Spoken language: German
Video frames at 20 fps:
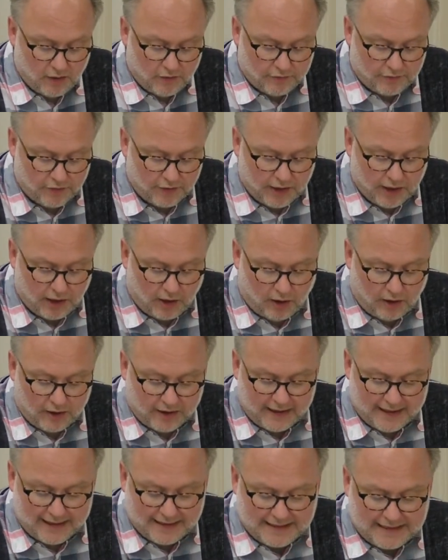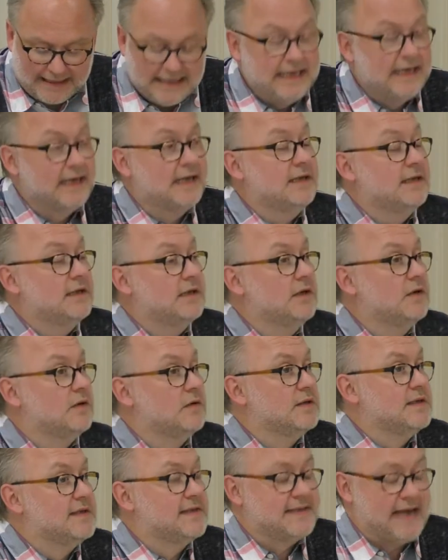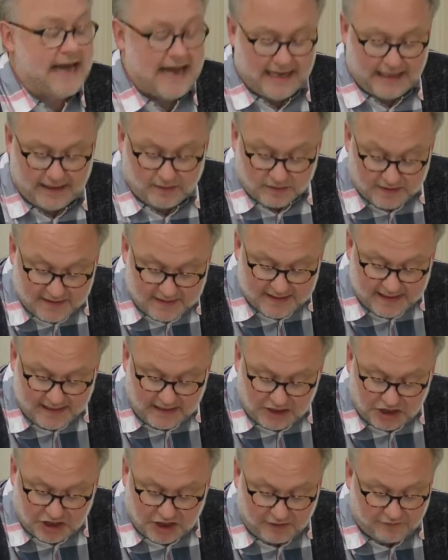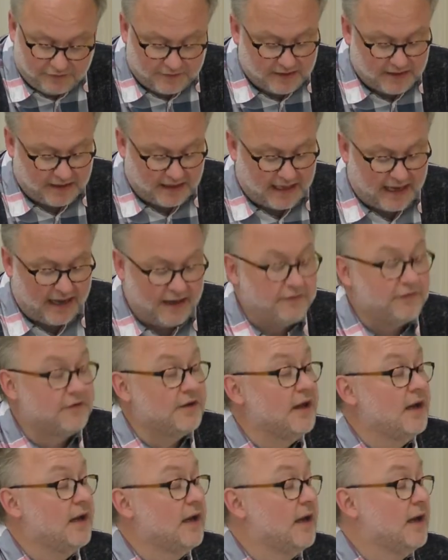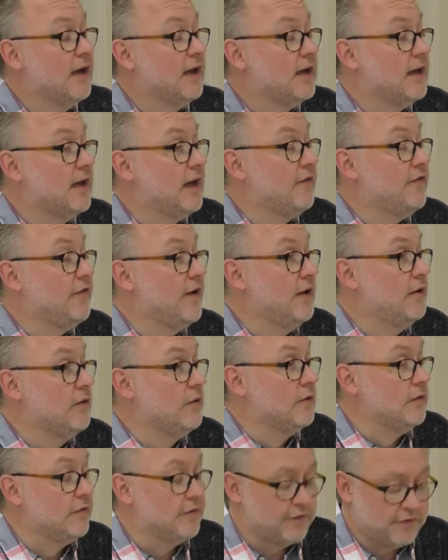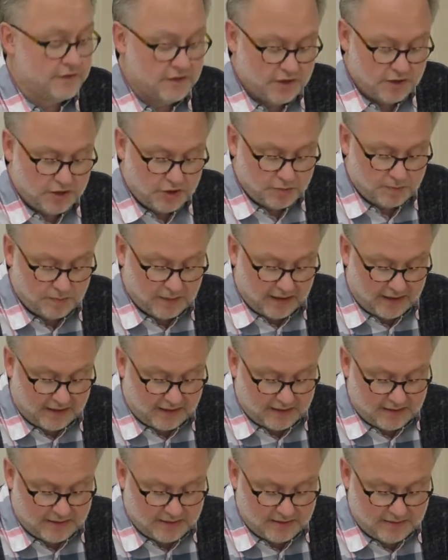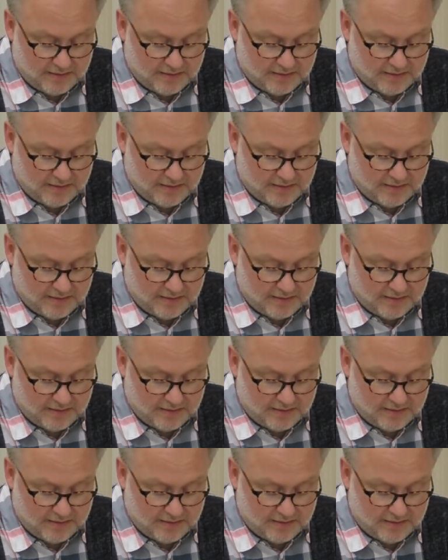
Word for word: von der orientierenden und sein- und sinnstiftenden Kraft der Vernunft spricht.